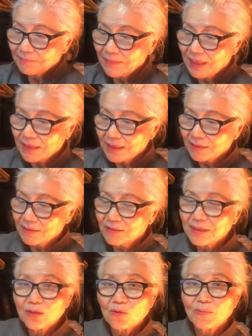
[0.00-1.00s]
나의
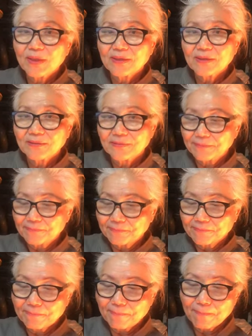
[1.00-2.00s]
건강 코멘트는
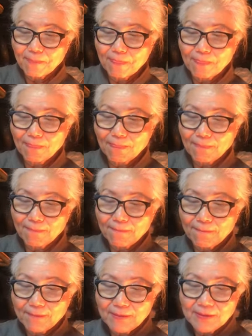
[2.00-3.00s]
음,
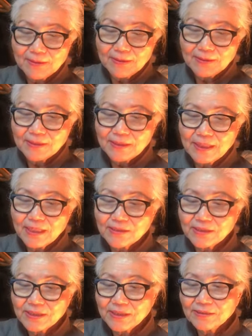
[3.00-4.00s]

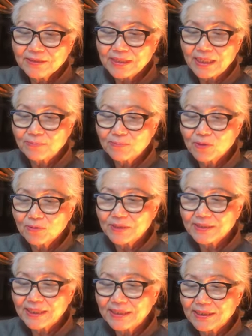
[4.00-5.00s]
예전에는 잘
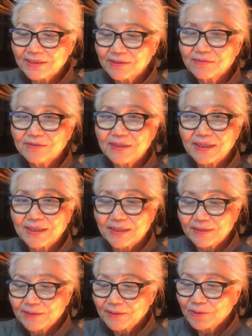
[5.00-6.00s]
먹으면 살이
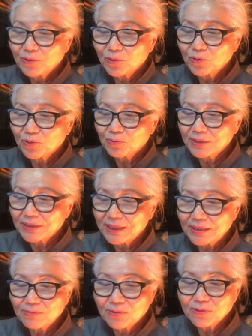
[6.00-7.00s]
쪘는데 요즘은
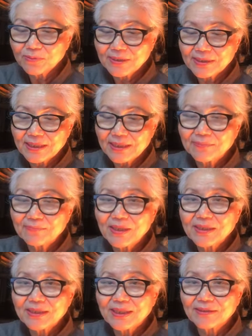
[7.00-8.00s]
잘 먹으면 살이
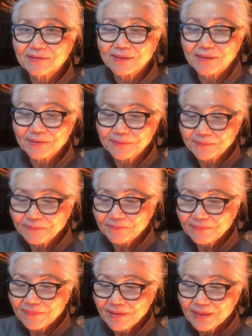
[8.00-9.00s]
빠진다는 거예요.
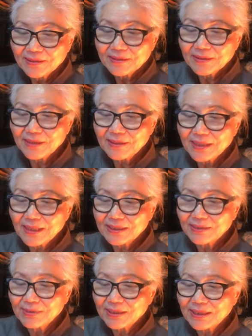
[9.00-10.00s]
설탕,
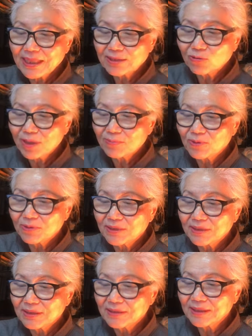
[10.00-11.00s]
지방, 탄수화물
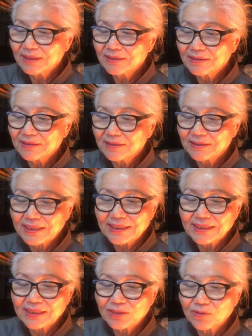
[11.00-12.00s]
등 이런 것들은
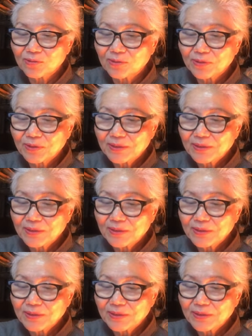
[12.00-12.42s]
살이 찌고